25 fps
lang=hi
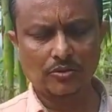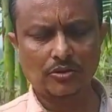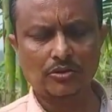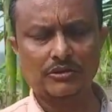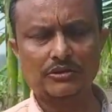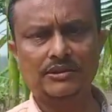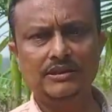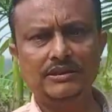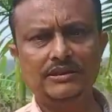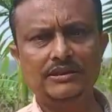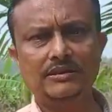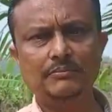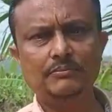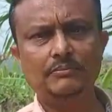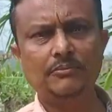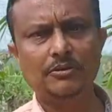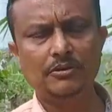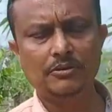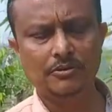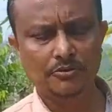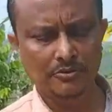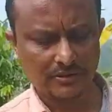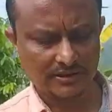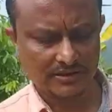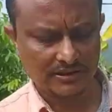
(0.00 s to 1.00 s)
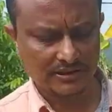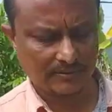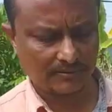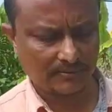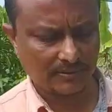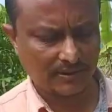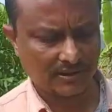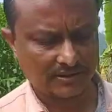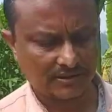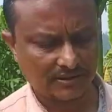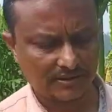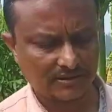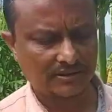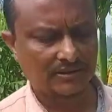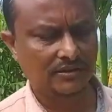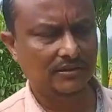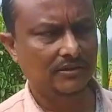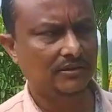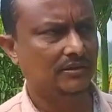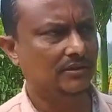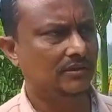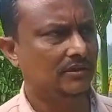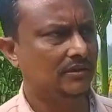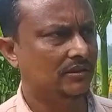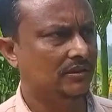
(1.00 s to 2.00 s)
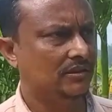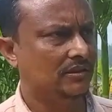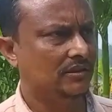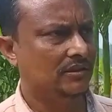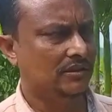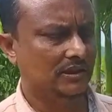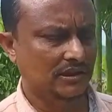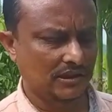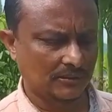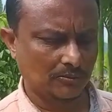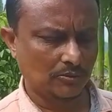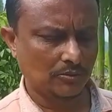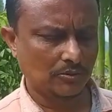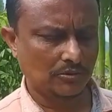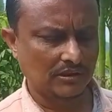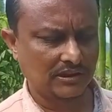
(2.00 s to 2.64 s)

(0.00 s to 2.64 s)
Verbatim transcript: 10 दिसंबर 2022 ये